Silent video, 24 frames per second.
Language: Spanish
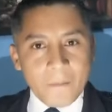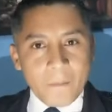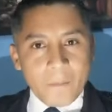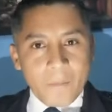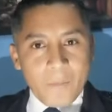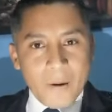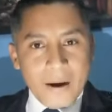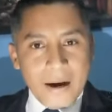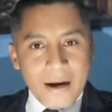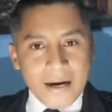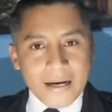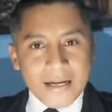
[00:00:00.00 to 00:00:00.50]

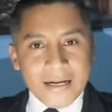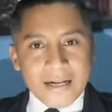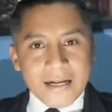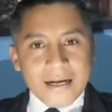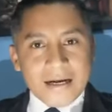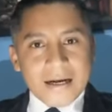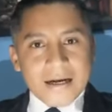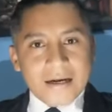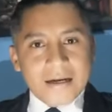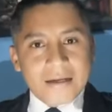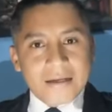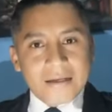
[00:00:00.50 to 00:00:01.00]

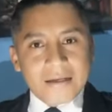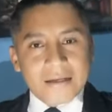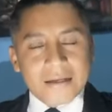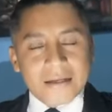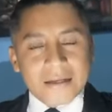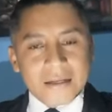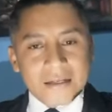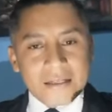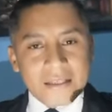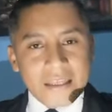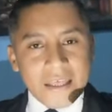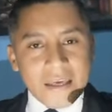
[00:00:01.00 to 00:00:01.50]
para
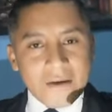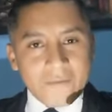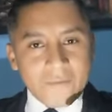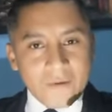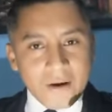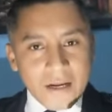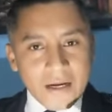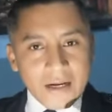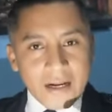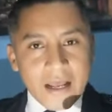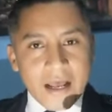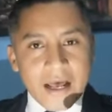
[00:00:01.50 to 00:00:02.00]

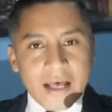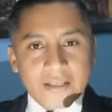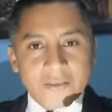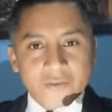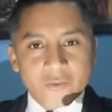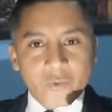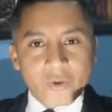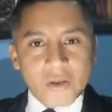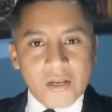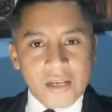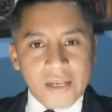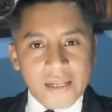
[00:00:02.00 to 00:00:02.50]
llevar a
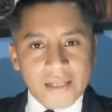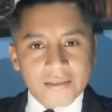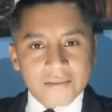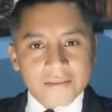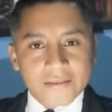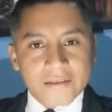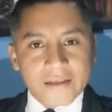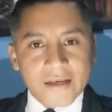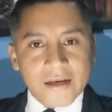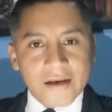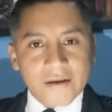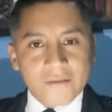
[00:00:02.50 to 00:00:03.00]
su
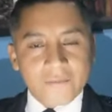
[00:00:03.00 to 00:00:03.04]
iglesia.